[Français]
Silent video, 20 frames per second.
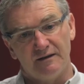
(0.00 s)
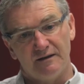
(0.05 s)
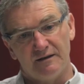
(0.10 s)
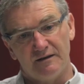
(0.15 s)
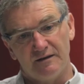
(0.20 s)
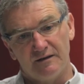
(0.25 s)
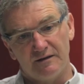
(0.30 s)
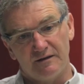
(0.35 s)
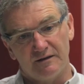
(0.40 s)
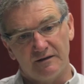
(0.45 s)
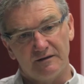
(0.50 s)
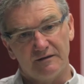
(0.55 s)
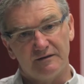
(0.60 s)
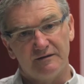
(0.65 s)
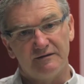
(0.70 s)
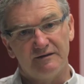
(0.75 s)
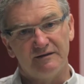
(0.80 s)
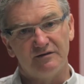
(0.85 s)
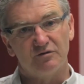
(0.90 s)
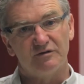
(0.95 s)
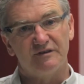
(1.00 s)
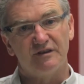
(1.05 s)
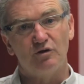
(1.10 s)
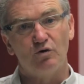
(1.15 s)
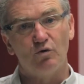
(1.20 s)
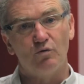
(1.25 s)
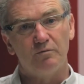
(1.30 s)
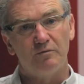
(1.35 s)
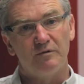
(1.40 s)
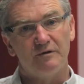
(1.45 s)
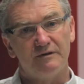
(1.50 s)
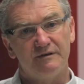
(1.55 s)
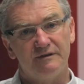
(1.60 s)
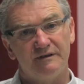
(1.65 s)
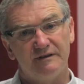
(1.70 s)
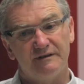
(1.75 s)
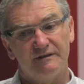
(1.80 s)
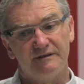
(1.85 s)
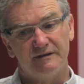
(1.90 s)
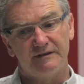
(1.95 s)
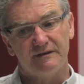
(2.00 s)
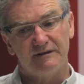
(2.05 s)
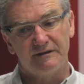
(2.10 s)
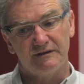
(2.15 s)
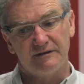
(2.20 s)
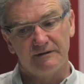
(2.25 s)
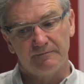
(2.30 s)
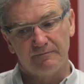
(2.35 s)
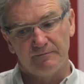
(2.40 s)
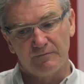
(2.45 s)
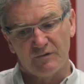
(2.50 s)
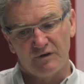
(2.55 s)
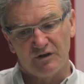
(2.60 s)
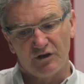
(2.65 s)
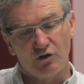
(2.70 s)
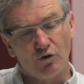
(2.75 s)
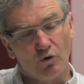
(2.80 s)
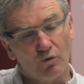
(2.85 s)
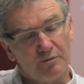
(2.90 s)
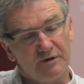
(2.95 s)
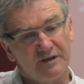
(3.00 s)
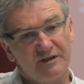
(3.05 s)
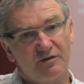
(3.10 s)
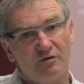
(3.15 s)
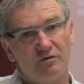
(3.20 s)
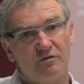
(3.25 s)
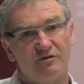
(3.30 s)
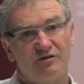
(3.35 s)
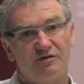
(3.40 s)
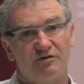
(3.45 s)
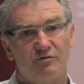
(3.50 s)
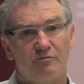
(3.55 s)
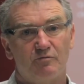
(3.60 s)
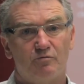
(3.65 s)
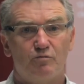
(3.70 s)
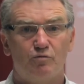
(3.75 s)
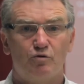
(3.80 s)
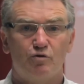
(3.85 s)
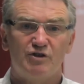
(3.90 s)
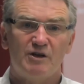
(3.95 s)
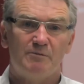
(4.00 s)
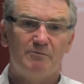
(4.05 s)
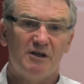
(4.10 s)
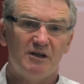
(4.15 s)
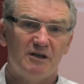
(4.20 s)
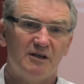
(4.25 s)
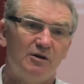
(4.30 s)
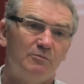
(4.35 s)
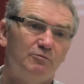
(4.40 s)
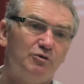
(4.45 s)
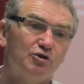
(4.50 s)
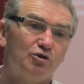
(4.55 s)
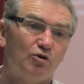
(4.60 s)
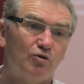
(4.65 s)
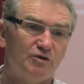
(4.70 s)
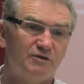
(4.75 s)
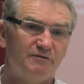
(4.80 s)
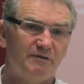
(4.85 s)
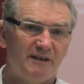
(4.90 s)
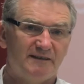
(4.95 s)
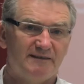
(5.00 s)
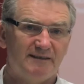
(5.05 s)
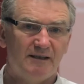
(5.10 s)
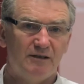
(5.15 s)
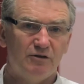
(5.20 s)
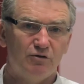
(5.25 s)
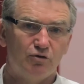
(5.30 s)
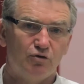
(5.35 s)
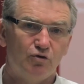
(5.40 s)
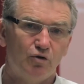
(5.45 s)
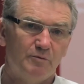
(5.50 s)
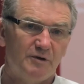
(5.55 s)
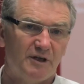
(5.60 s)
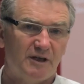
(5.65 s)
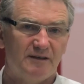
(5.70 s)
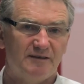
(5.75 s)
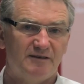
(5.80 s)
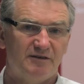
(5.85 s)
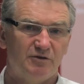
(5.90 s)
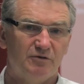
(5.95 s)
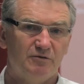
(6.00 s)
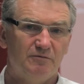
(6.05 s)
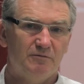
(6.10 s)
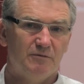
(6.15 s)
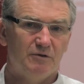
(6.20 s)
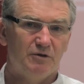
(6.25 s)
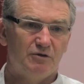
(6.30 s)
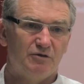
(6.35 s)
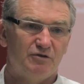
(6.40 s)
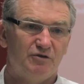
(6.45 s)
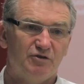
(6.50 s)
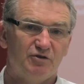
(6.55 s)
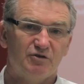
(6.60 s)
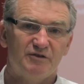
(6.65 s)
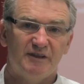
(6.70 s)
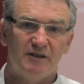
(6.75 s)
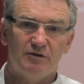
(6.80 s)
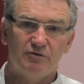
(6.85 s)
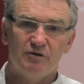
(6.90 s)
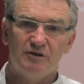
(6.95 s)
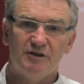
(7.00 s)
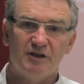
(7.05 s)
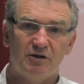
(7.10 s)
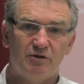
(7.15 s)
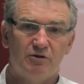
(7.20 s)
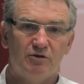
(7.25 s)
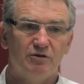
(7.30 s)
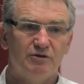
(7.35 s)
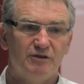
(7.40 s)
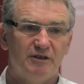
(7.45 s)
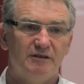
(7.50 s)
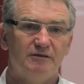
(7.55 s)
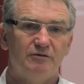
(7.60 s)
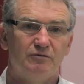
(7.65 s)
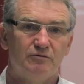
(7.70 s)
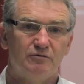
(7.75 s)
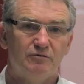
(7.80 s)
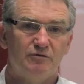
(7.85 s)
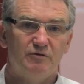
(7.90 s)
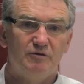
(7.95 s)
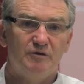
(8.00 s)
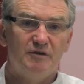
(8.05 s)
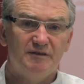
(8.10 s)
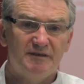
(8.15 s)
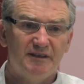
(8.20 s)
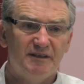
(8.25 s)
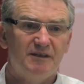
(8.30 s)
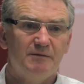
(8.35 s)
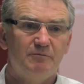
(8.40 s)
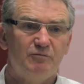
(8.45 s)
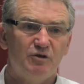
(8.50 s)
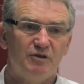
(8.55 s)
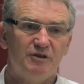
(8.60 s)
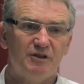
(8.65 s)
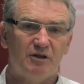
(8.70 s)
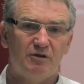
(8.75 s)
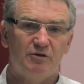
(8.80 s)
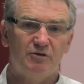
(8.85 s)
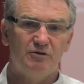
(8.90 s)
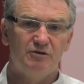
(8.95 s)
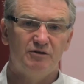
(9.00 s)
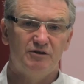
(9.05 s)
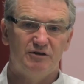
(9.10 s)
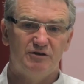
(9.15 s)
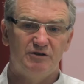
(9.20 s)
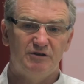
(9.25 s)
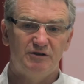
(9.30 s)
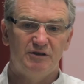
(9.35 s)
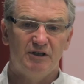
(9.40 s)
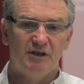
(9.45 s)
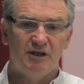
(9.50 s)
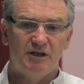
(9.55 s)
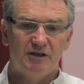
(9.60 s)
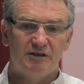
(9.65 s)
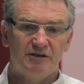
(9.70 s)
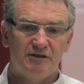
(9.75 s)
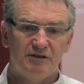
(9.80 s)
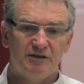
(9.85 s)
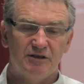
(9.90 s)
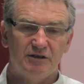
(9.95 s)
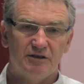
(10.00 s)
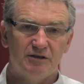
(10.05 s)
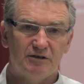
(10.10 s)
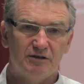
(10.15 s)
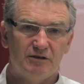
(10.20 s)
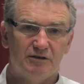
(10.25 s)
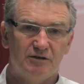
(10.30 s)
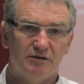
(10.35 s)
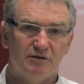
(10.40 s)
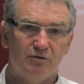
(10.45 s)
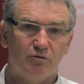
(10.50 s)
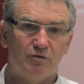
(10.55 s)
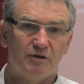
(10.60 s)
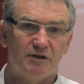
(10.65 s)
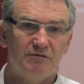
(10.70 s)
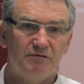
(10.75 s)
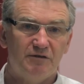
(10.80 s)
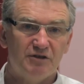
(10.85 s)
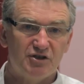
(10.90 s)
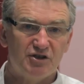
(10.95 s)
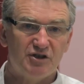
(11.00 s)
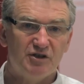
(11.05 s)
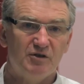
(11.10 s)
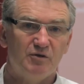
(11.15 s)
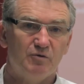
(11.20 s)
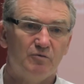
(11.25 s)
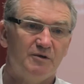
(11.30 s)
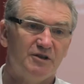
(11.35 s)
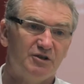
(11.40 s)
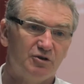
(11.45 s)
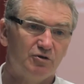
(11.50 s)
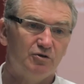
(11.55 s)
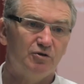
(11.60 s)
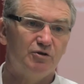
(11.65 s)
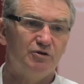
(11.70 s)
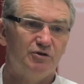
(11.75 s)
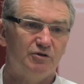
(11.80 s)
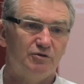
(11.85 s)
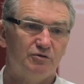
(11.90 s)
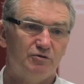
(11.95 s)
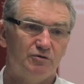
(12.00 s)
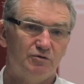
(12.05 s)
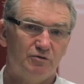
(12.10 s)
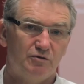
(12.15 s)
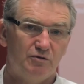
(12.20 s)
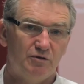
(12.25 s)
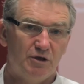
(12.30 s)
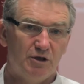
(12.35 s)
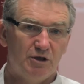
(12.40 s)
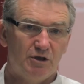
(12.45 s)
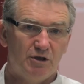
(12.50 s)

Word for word: euh, disons, des, compétences que j'appellerais un peu transversales de coopération, qui sont celles de l'IRCODE, hein, des équipes de l'IRCODE qui, euh, ont réfléchi aux méthodes, aux,